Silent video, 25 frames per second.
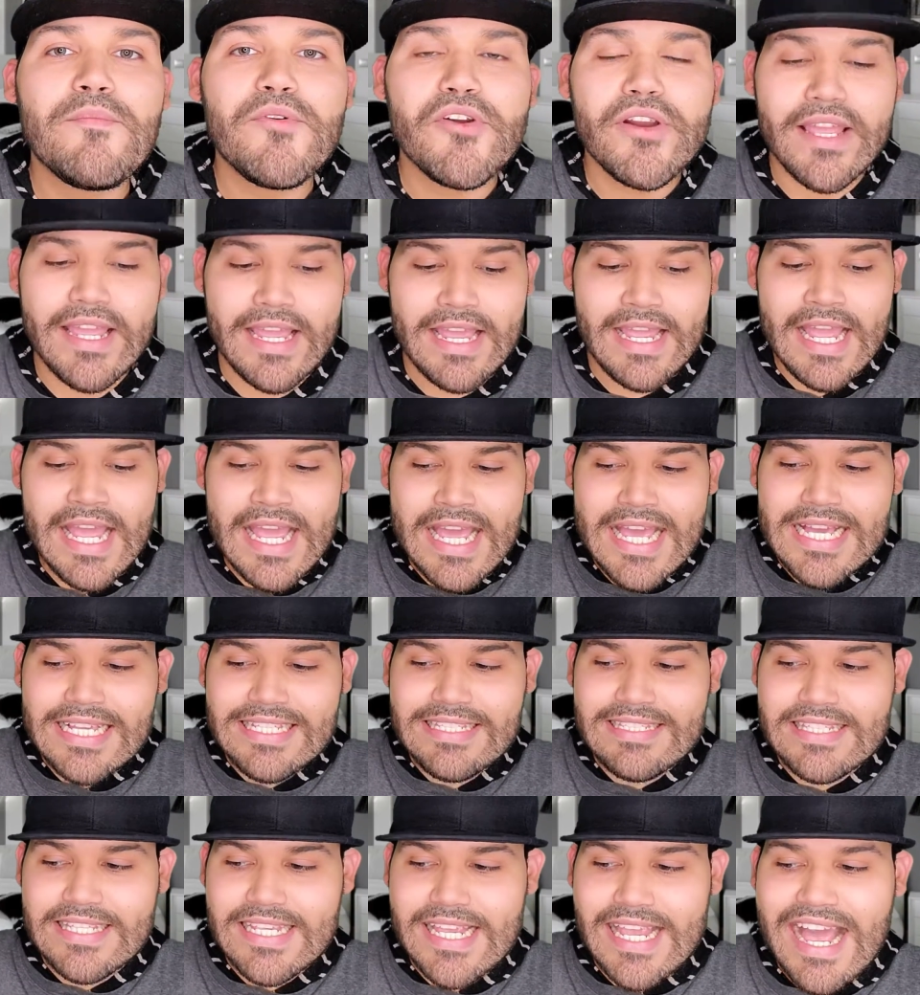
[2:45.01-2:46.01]
Porque
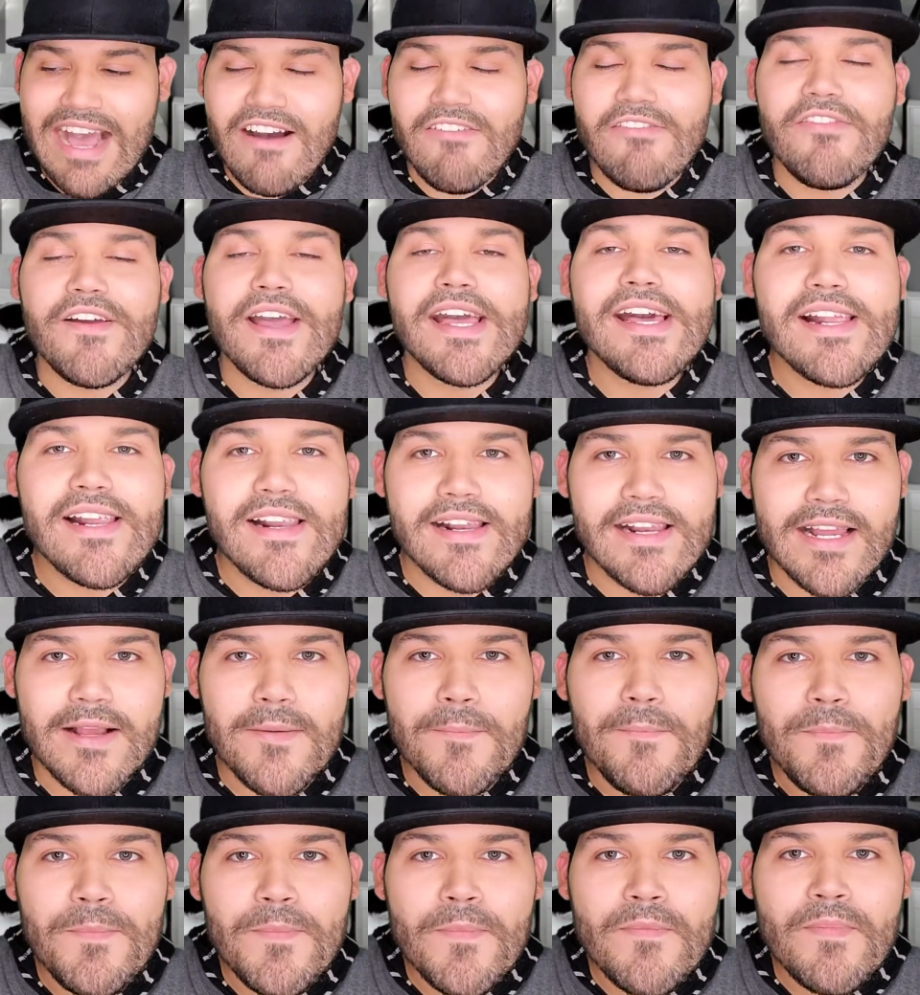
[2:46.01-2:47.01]
se
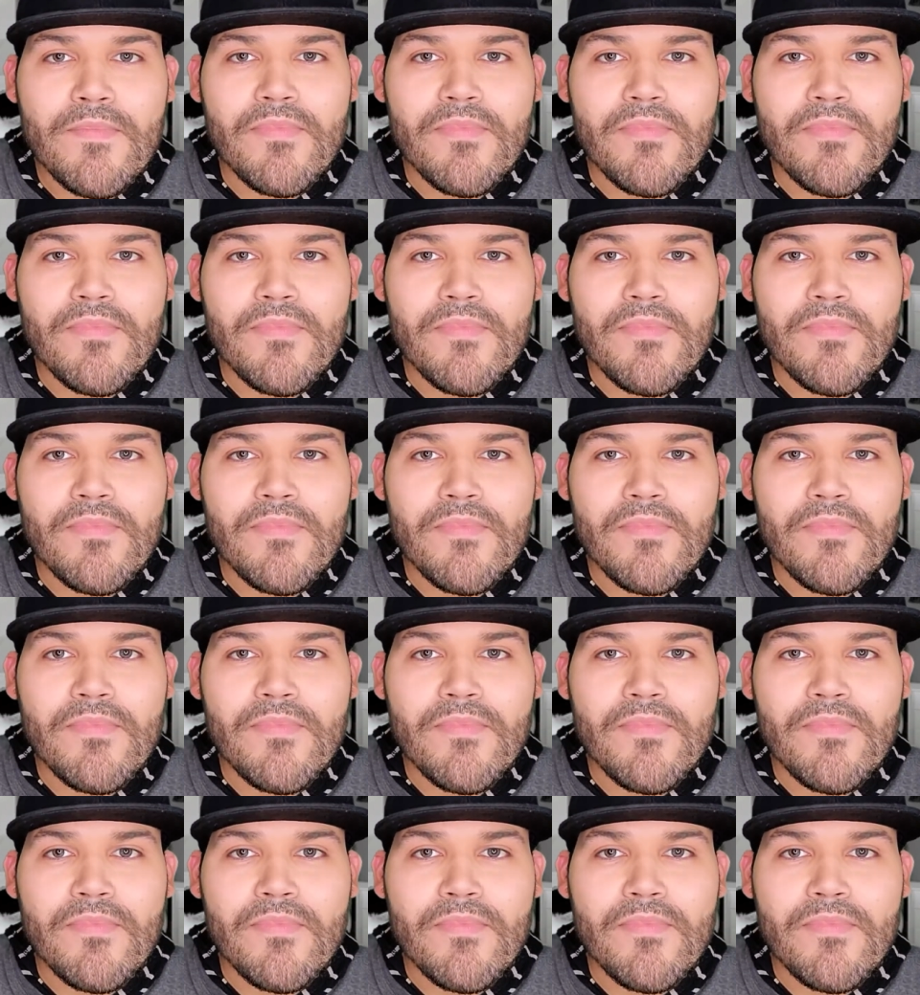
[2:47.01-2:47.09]
aferran